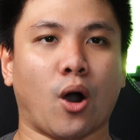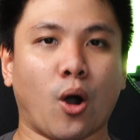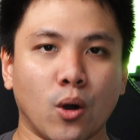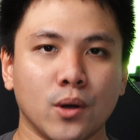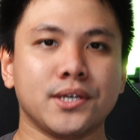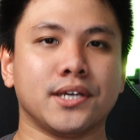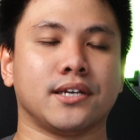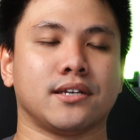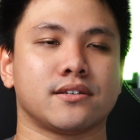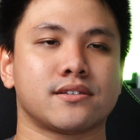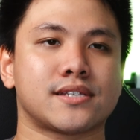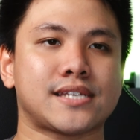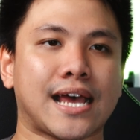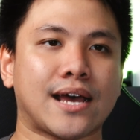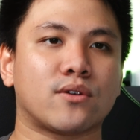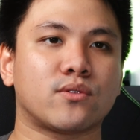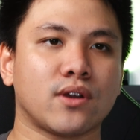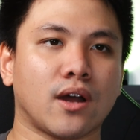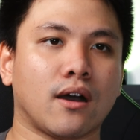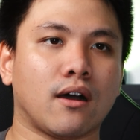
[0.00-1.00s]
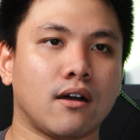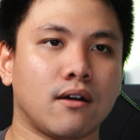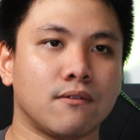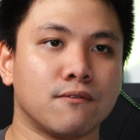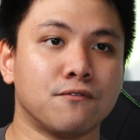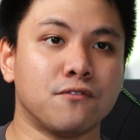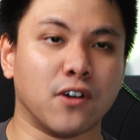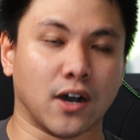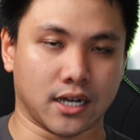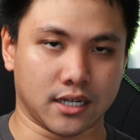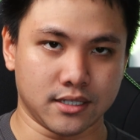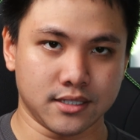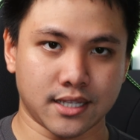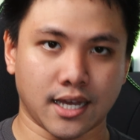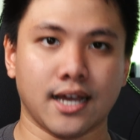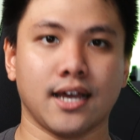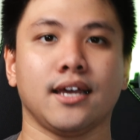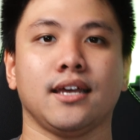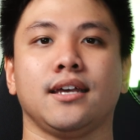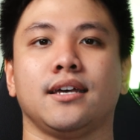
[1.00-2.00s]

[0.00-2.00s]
ôi sao nó vững thế.